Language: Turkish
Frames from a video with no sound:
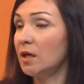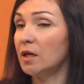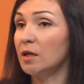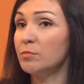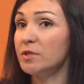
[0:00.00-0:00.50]
E,
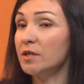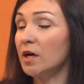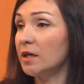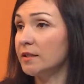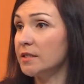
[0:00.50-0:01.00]
Tabii.
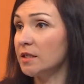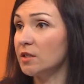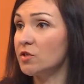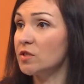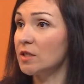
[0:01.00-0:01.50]
Bir ayda
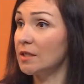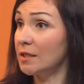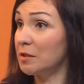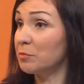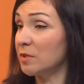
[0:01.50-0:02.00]
işte
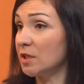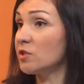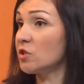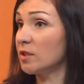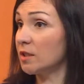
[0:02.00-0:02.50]
giyim
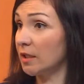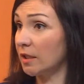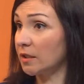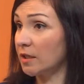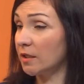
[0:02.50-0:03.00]
için ne
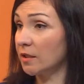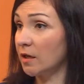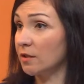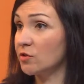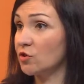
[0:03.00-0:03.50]
kadar Tabii,
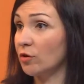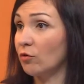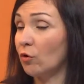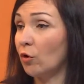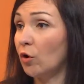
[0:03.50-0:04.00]

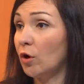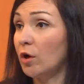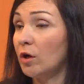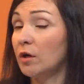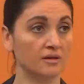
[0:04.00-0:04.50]
harcanıyor. Bu çok
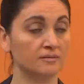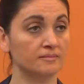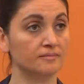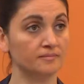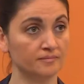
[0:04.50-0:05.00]
önemli.
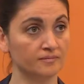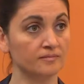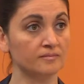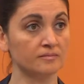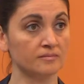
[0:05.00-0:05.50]
E, her
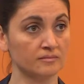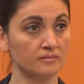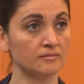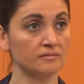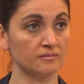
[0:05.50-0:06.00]
iş, her
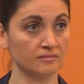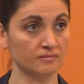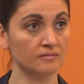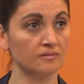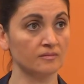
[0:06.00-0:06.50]
şey
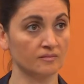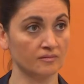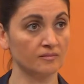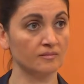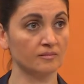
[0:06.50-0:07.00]
için ve
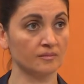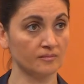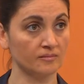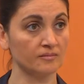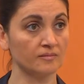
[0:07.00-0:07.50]

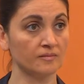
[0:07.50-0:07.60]
gerçekten